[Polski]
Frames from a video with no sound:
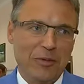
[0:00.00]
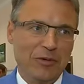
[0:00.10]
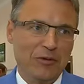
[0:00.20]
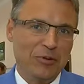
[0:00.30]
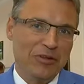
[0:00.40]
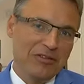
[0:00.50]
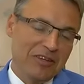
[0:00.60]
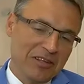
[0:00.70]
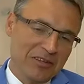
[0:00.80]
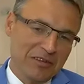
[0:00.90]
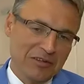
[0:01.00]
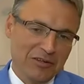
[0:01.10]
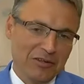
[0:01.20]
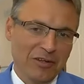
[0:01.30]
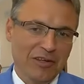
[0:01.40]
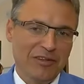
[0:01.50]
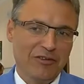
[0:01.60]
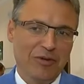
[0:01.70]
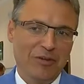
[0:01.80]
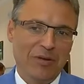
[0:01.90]
Do momentu podjęcia decyzji nigdy nie
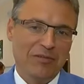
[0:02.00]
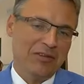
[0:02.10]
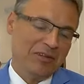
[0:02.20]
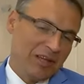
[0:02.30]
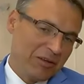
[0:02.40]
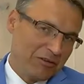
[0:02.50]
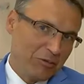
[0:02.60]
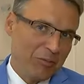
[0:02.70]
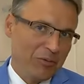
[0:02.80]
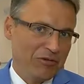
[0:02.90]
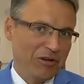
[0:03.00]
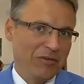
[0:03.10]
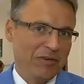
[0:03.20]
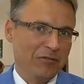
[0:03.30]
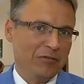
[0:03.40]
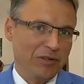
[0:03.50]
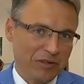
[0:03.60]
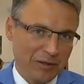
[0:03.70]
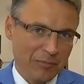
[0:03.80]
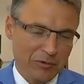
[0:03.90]
jesteśmy jej pewni. ja tak chciałbym podziękować
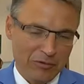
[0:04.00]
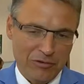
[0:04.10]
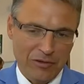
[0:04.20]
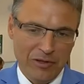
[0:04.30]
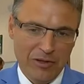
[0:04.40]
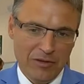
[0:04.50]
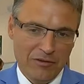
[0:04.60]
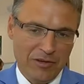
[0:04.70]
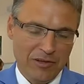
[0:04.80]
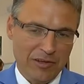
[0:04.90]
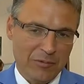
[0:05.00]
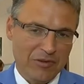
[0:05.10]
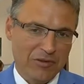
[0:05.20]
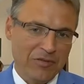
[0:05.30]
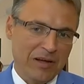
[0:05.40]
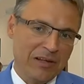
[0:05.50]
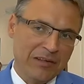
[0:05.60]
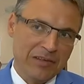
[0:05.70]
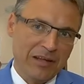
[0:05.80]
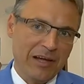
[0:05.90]
wszystkim, którzy się
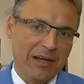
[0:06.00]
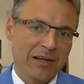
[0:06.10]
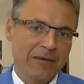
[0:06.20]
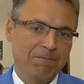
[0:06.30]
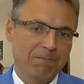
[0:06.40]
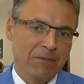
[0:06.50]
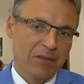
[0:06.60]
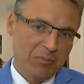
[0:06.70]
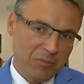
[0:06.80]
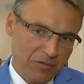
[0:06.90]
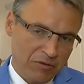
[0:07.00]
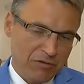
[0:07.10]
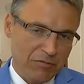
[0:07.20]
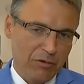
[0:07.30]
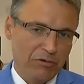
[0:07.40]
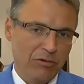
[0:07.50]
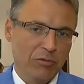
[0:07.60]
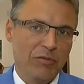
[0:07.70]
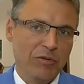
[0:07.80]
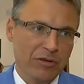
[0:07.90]
zagłosowali za bo wierzę w to, że
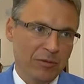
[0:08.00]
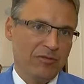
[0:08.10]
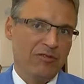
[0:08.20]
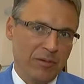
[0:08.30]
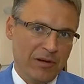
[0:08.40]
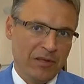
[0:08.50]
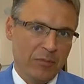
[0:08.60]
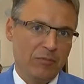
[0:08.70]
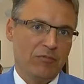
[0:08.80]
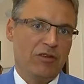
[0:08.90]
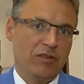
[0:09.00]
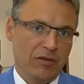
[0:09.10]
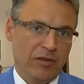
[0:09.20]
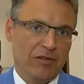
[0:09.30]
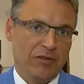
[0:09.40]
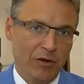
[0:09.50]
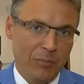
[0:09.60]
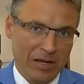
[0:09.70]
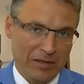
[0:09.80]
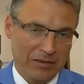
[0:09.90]
udowodnimy działaniem, że to jest
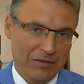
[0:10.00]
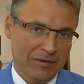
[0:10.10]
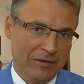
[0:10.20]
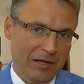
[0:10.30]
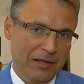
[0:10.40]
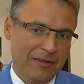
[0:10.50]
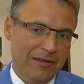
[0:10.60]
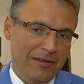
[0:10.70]
dobra decyzja.